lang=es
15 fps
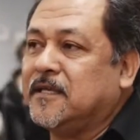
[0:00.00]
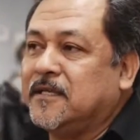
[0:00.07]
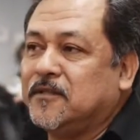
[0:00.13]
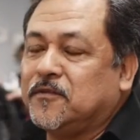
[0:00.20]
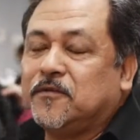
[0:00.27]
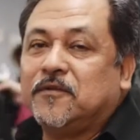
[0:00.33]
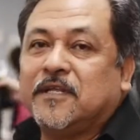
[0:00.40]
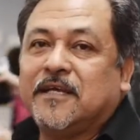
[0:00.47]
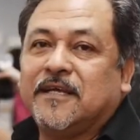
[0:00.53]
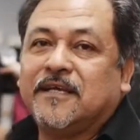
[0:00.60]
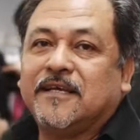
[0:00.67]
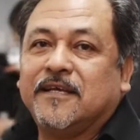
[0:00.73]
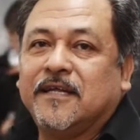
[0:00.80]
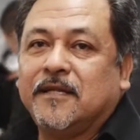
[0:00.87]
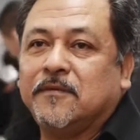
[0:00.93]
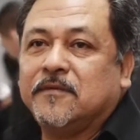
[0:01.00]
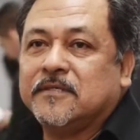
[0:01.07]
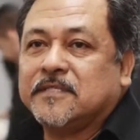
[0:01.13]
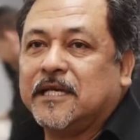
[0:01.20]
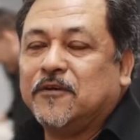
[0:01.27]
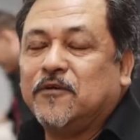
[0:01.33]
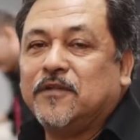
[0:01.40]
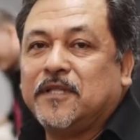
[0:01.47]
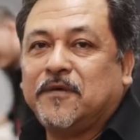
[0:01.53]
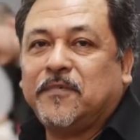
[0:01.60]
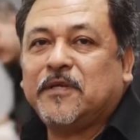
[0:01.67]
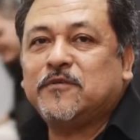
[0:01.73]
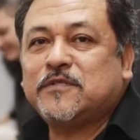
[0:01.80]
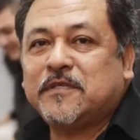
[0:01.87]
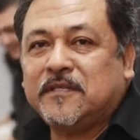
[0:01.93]
dentro del Salón de
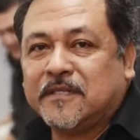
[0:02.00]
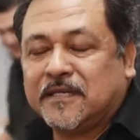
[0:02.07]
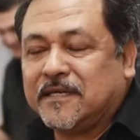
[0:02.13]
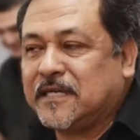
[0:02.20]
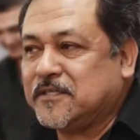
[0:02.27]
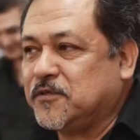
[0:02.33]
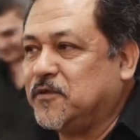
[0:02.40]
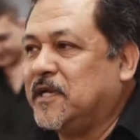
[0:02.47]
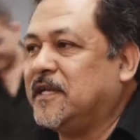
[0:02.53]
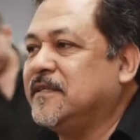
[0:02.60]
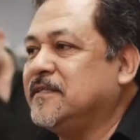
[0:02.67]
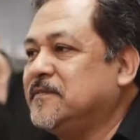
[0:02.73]
Verusti Internacional.